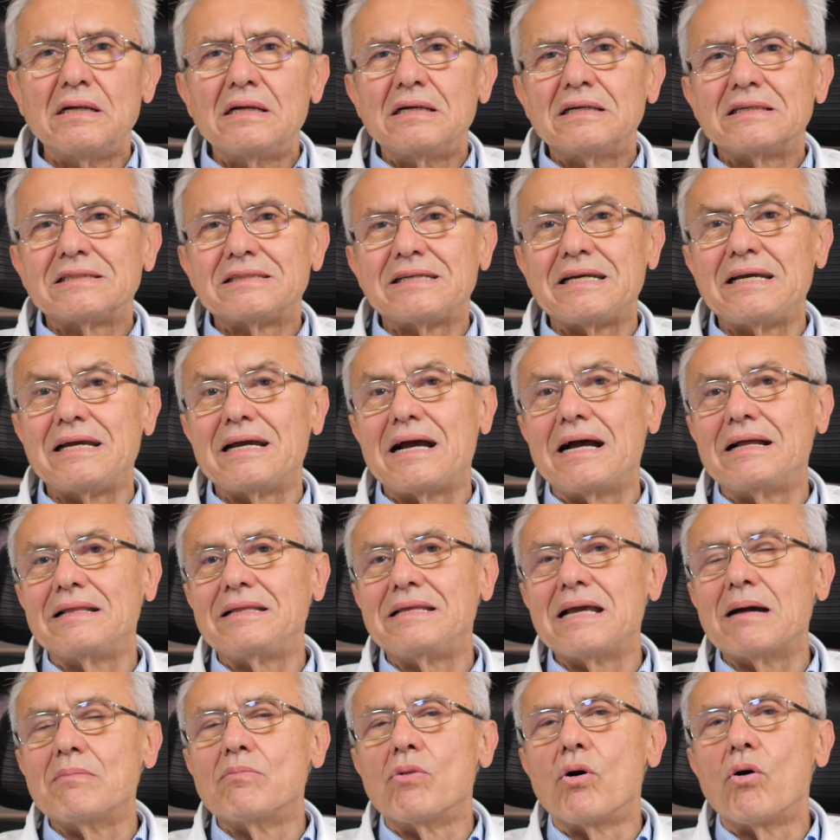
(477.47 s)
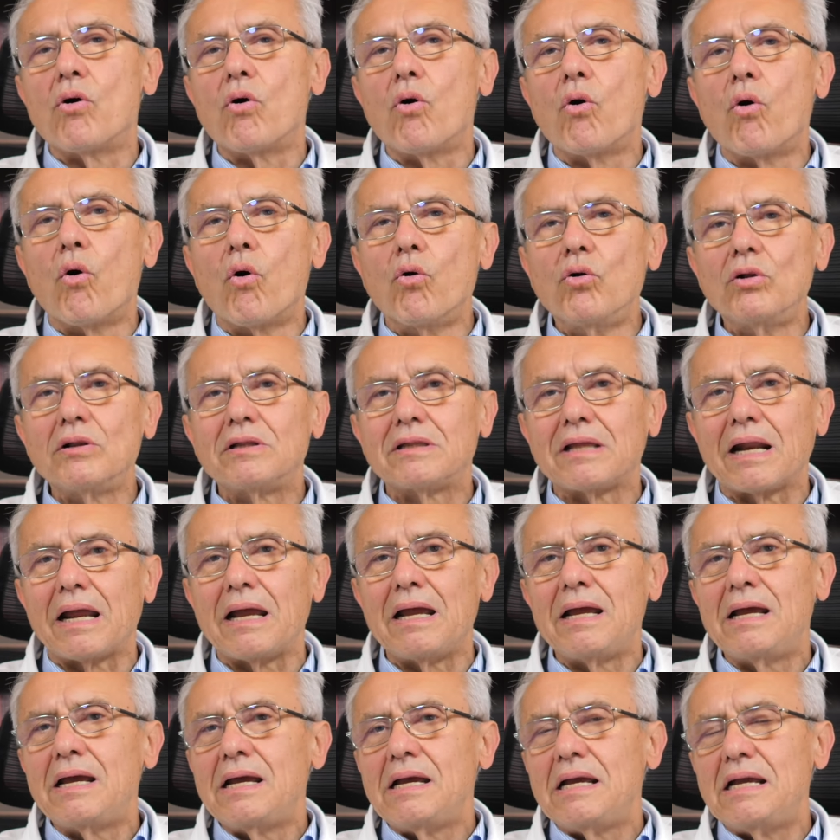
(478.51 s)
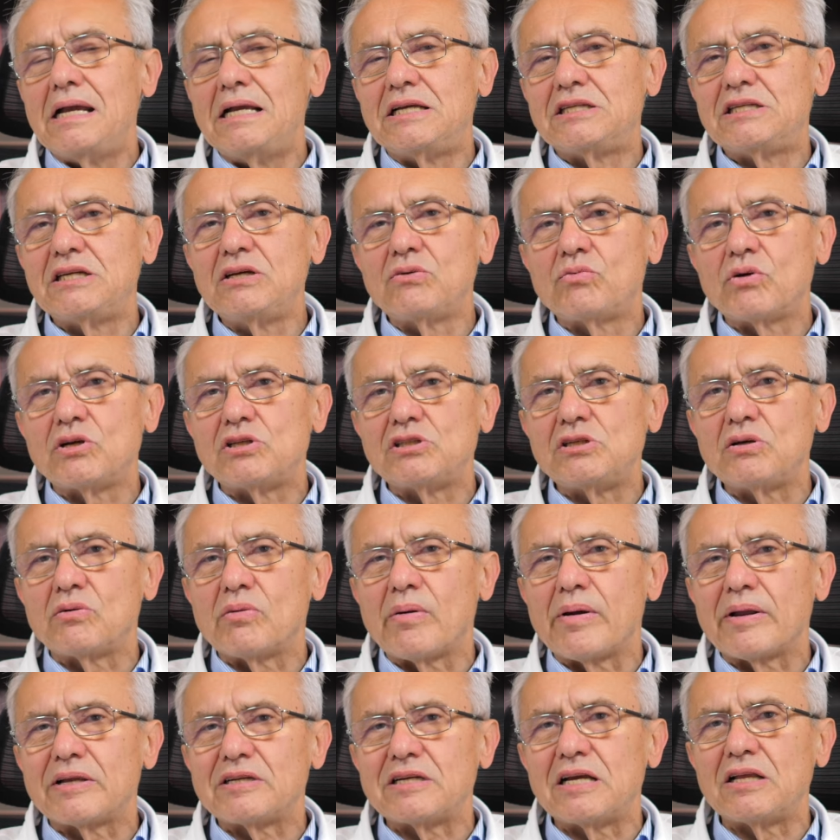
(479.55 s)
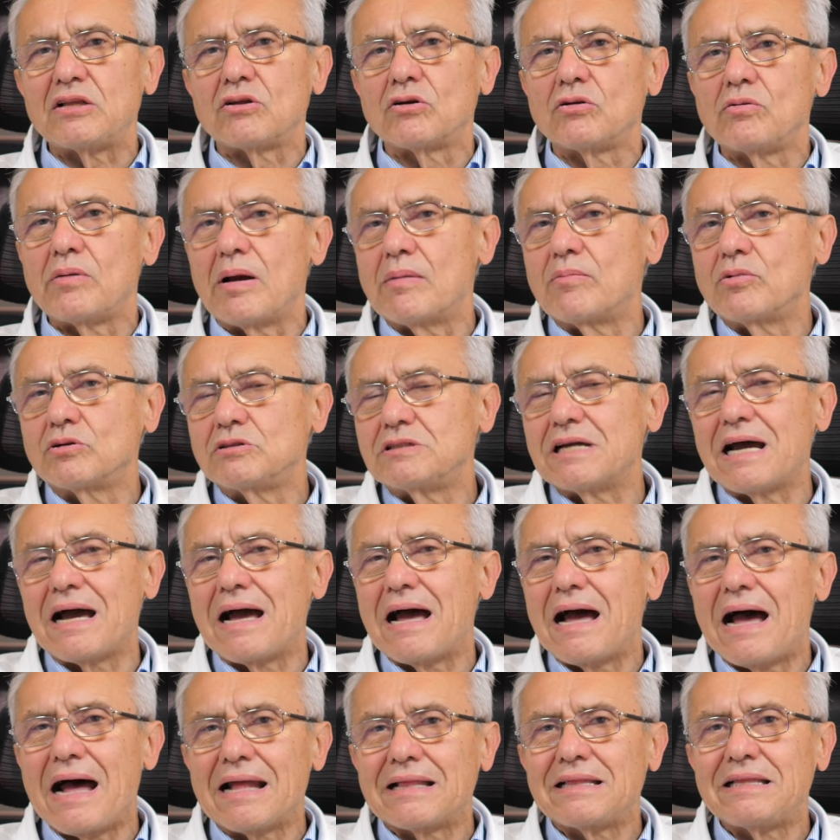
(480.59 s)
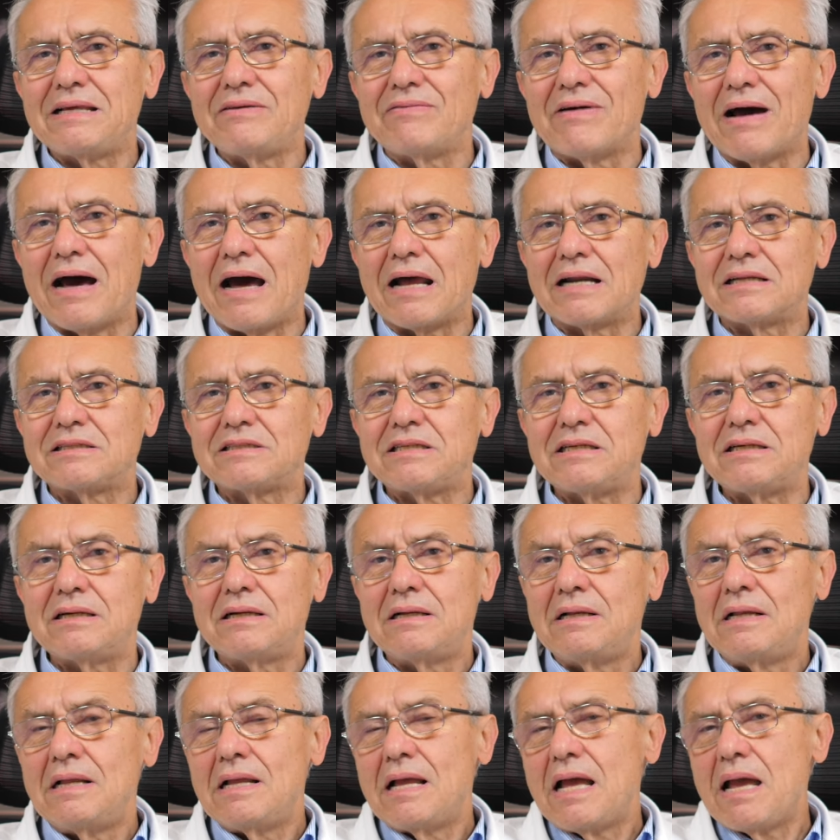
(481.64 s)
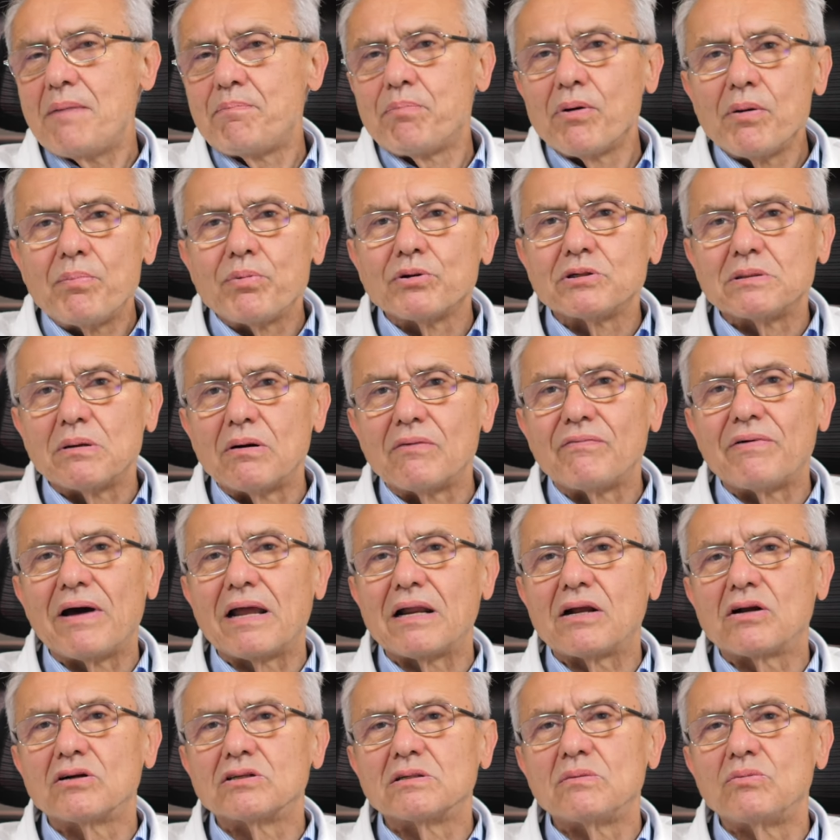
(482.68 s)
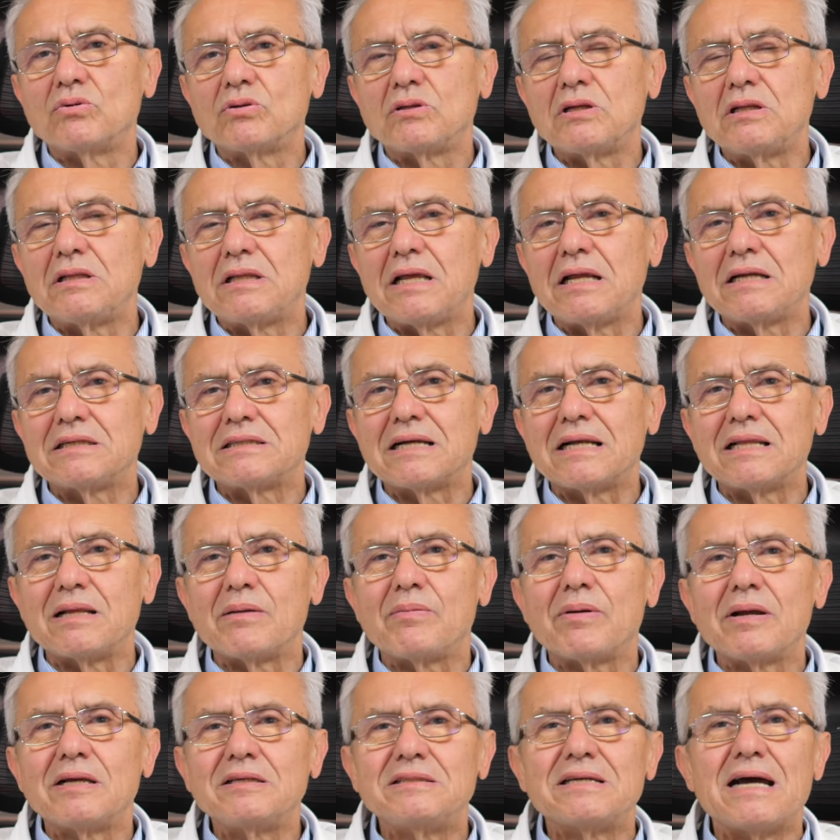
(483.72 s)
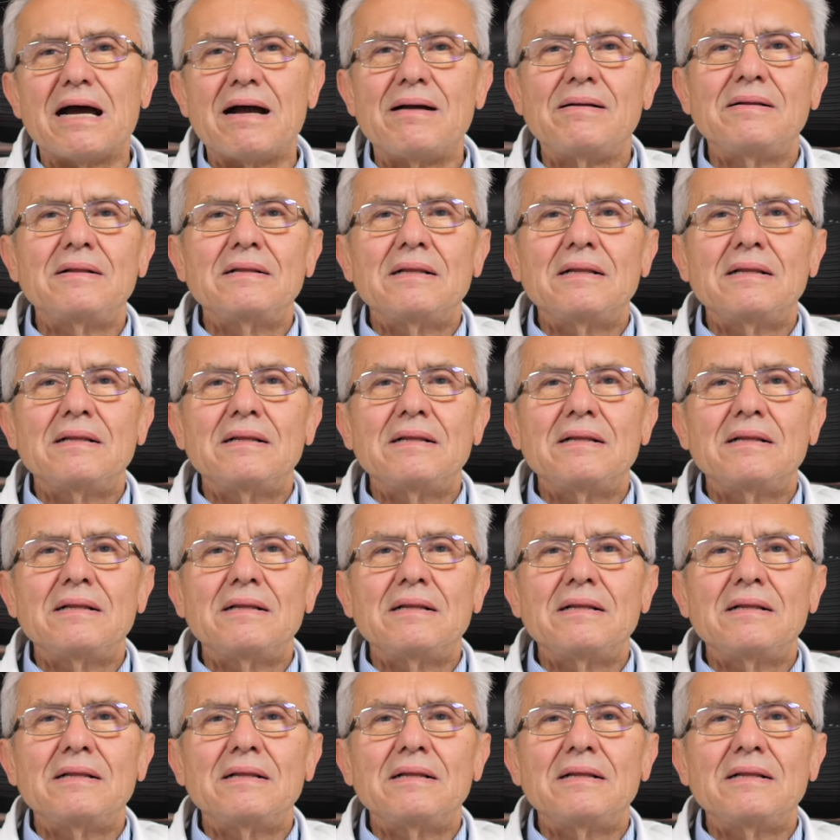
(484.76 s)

se andiamo oltre il 5-5% dobbiamo già attivarci e poi possiamo fare cose molto interessanti perché già